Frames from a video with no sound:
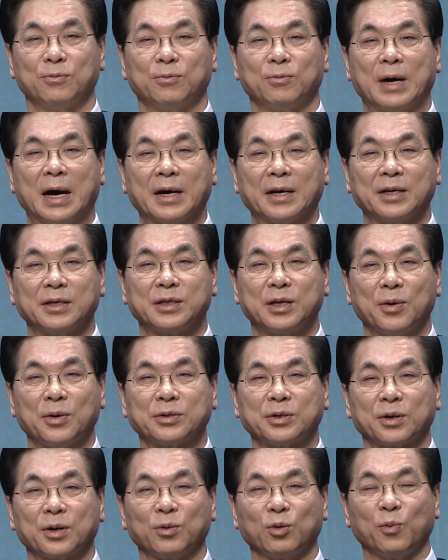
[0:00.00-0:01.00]
왕이
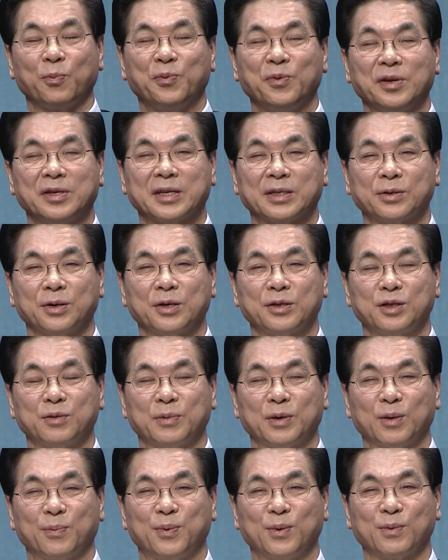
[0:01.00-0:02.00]
세워서 그런 높은 위치에 서
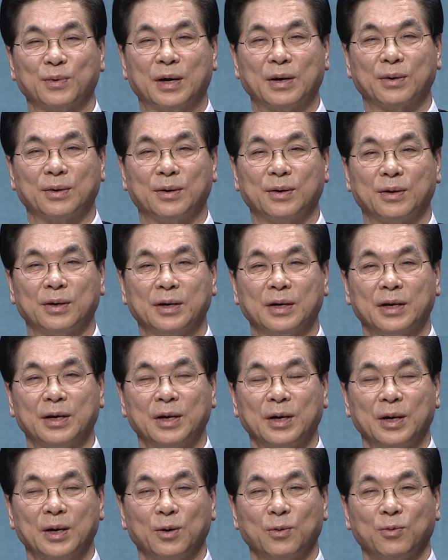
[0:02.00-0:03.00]
있음에도 불구하고
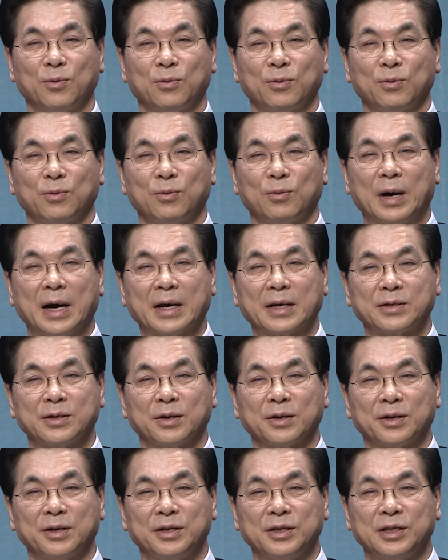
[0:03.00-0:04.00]
왕이
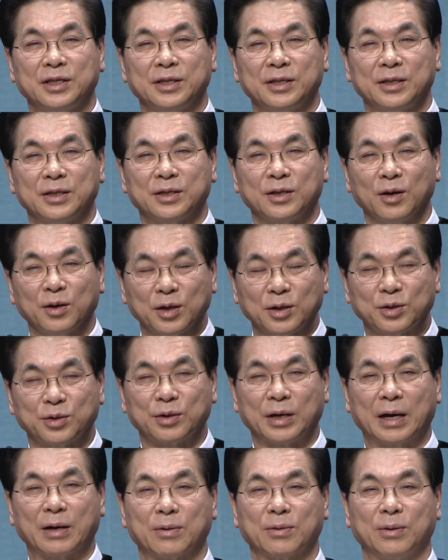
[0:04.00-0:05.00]
섬기는 신을
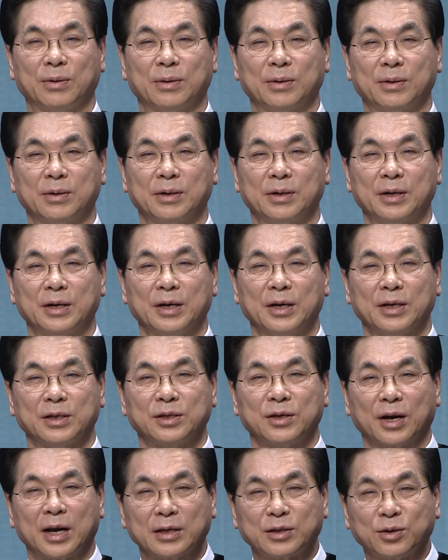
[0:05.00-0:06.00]
섬기지도 않고
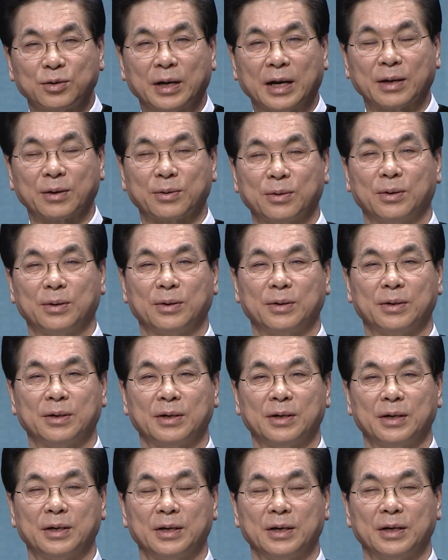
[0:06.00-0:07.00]
절하지도 않고
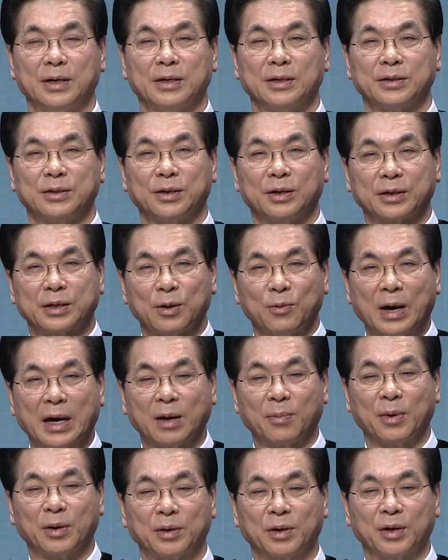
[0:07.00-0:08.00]
저렇게
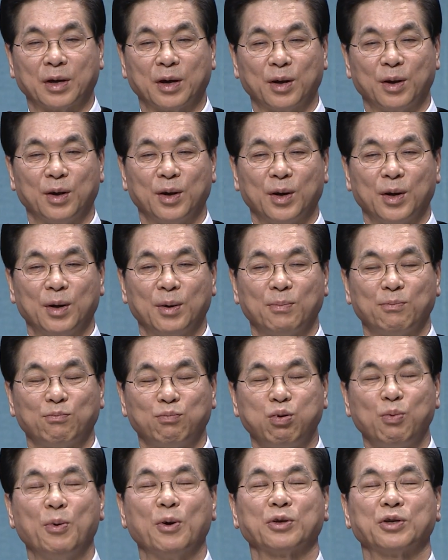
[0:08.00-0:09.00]
왕의 명령에
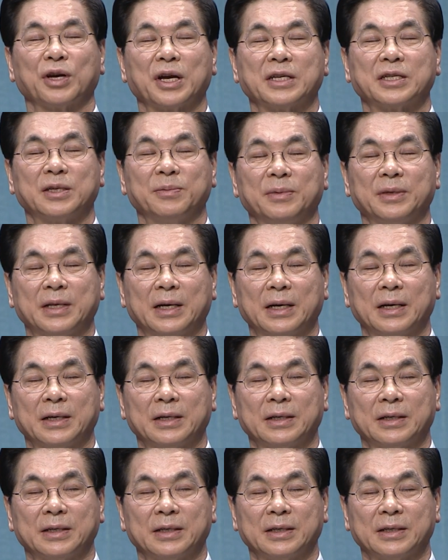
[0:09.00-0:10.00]
불복종했습니다.
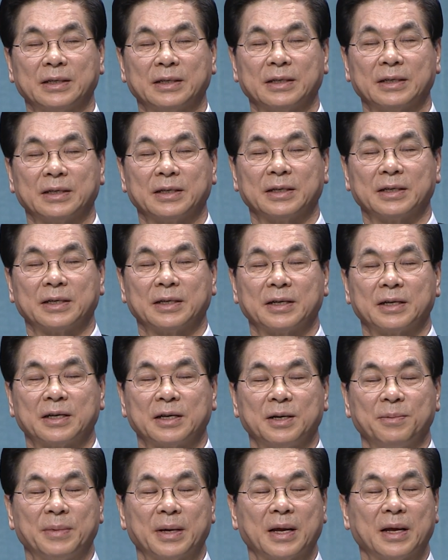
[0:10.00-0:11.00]

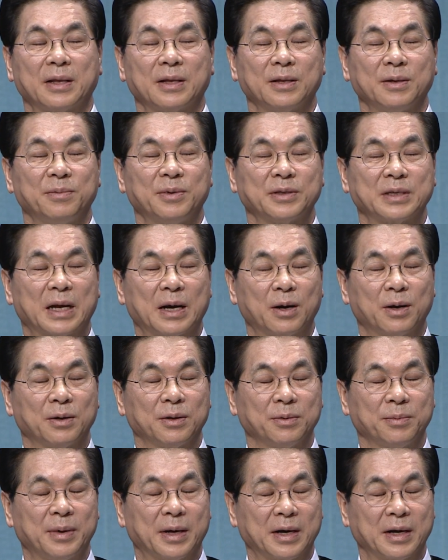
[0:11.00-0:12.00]
그 말에
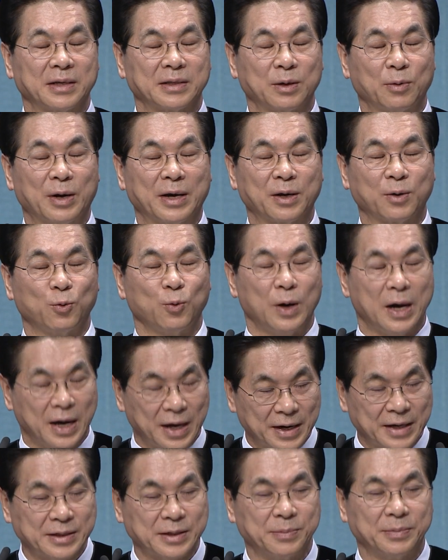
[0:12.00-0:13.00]
느부갓네살 왕이
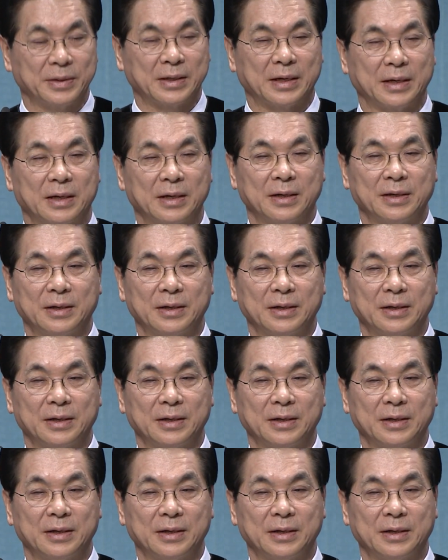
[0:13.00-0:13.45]
화가 났습니다.